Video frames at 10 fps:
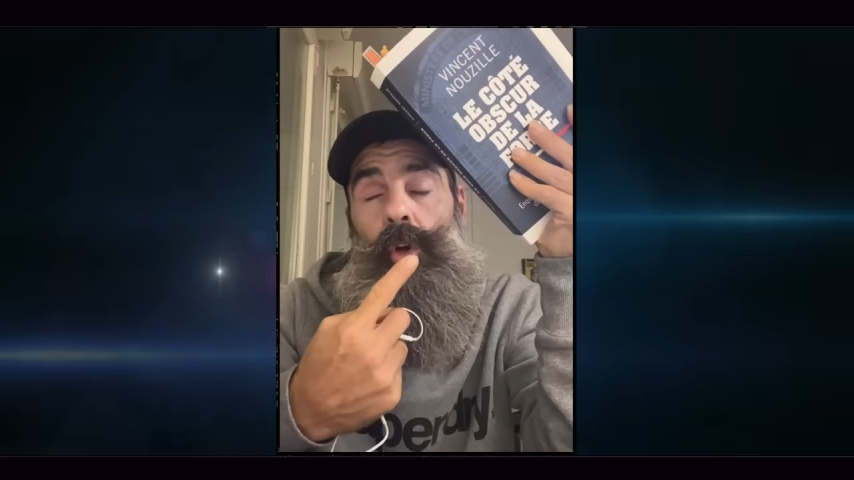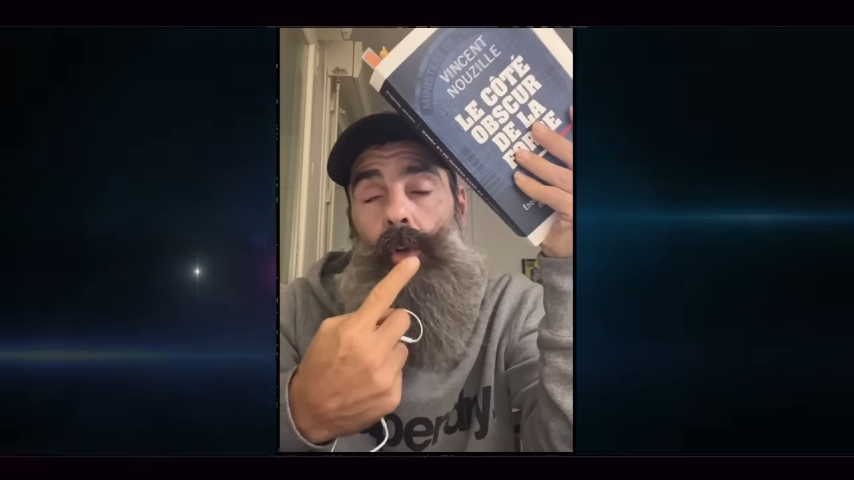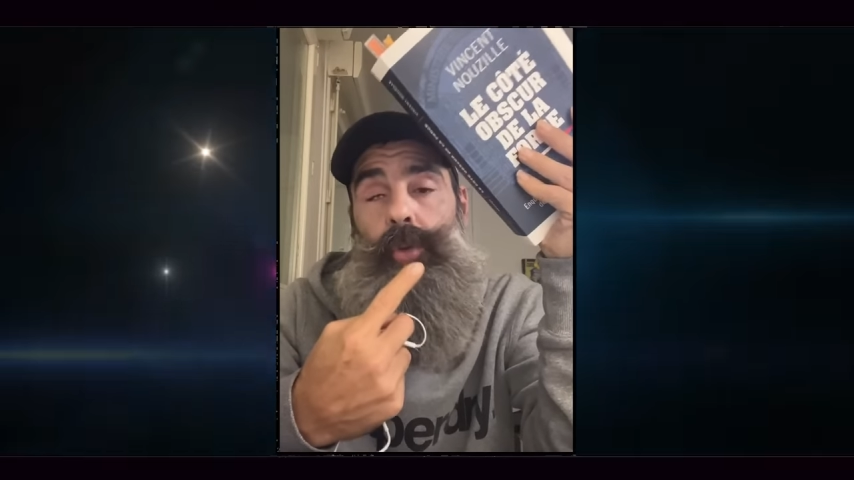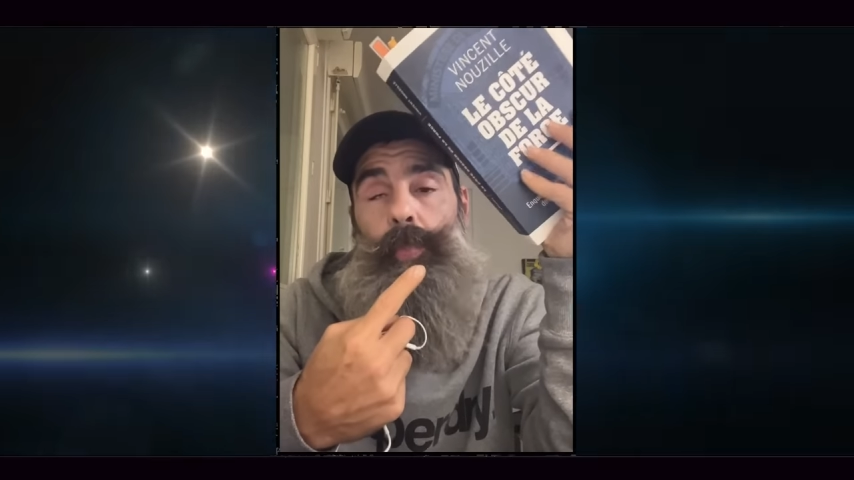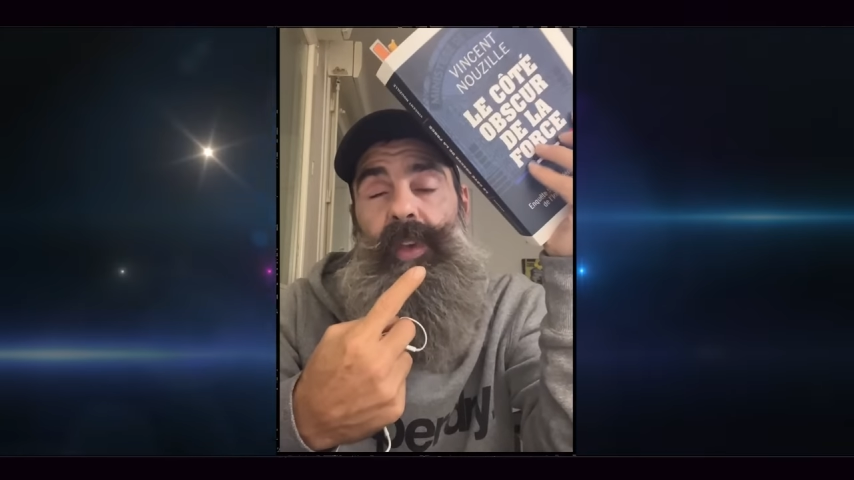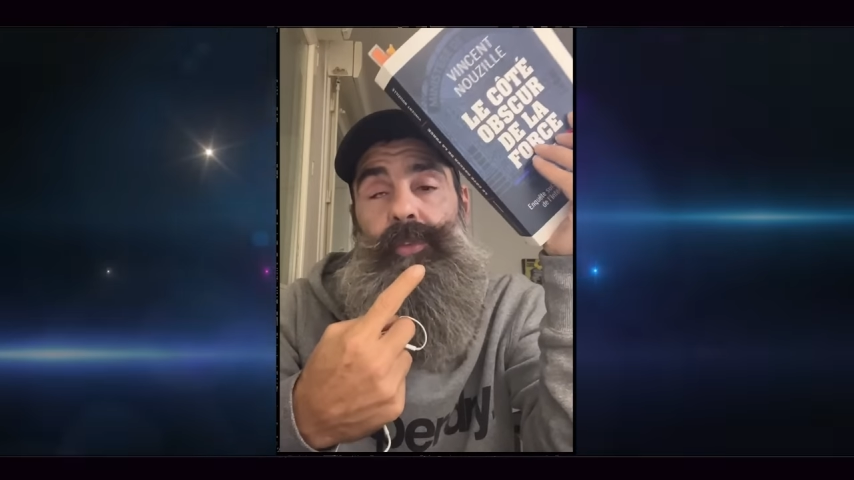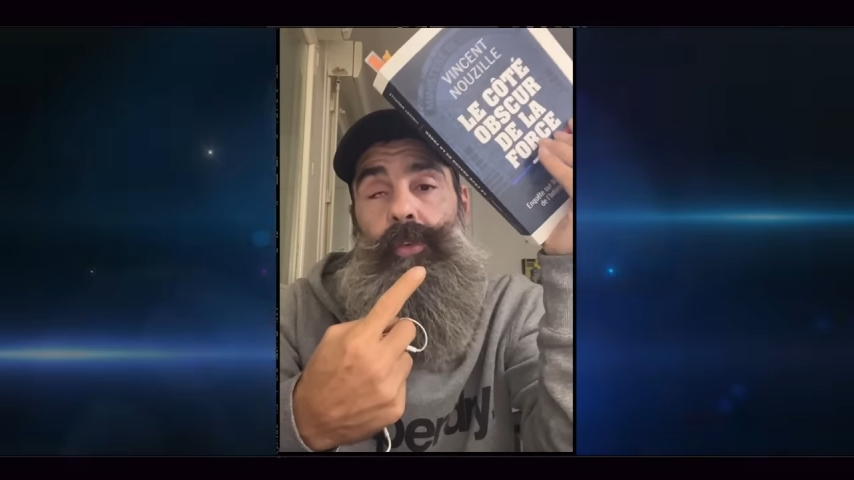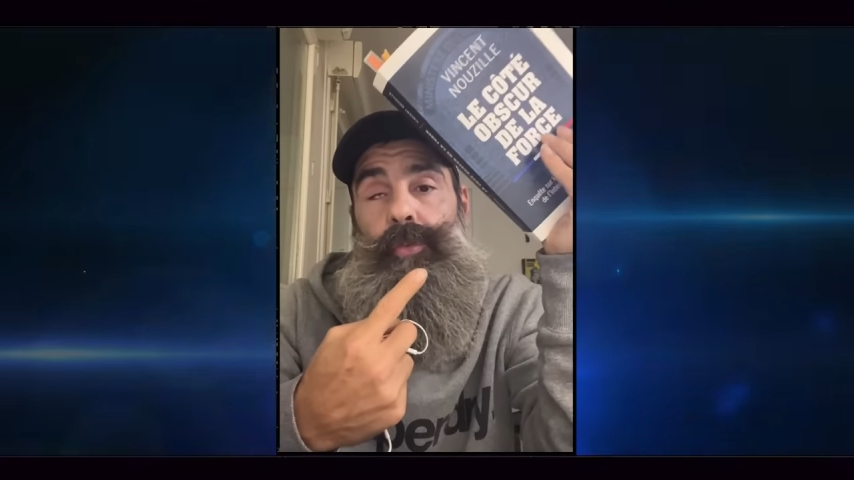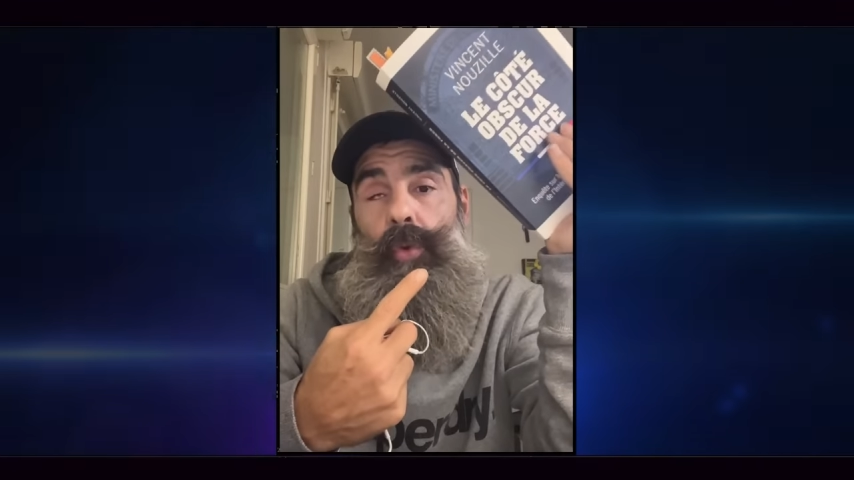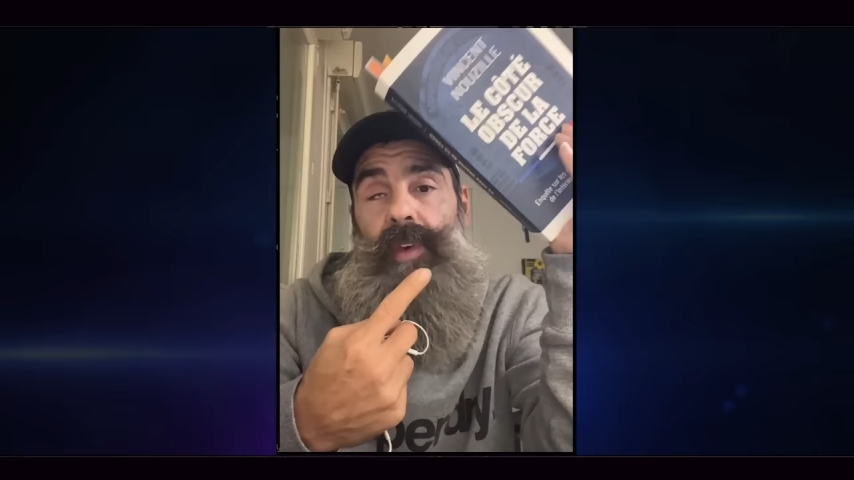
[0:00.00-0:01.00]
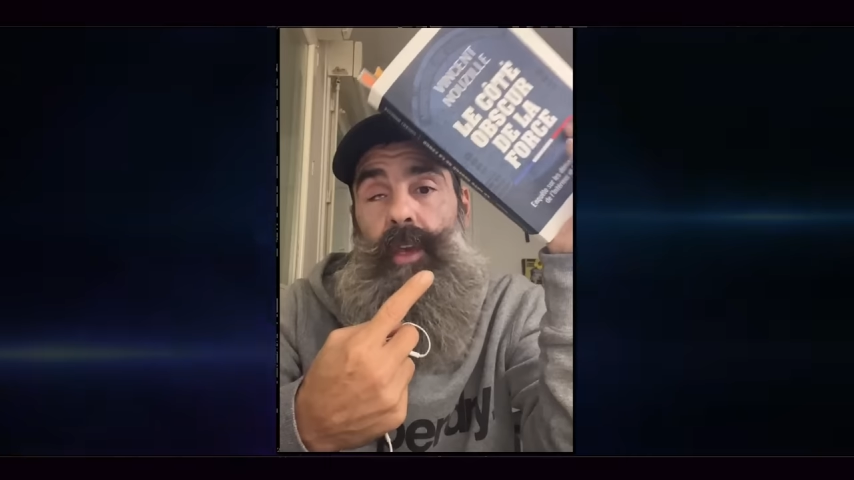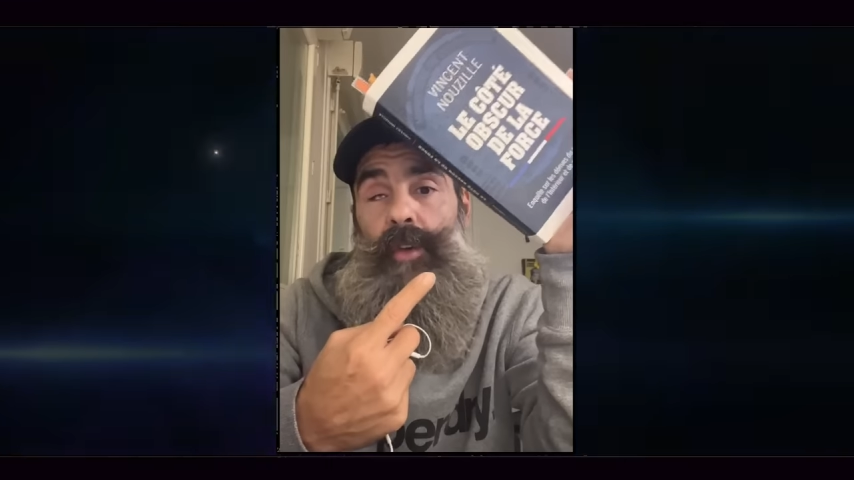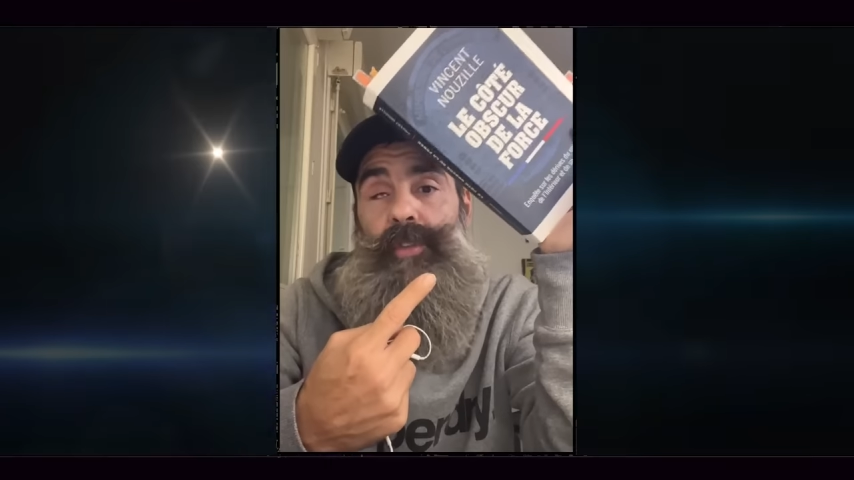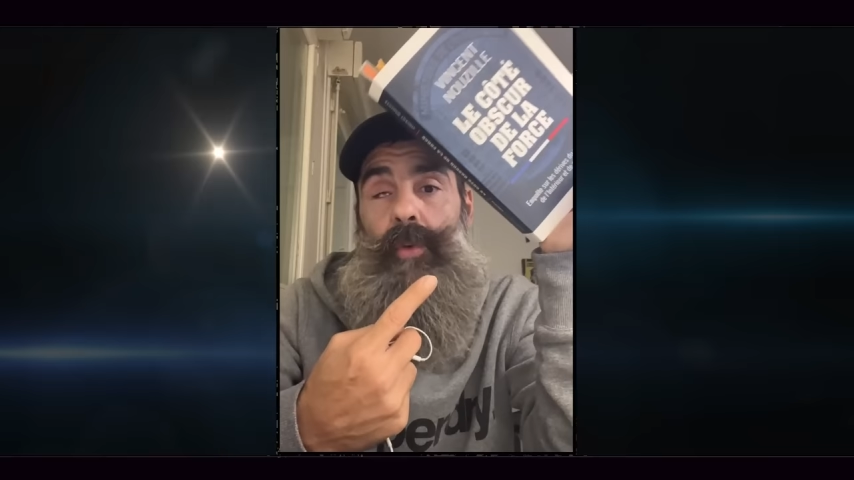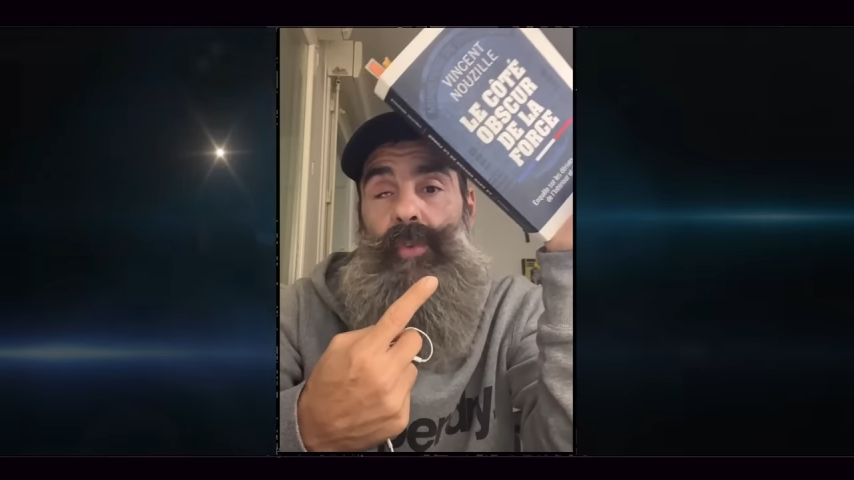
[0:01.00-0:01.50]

l'entreprise de surveillance,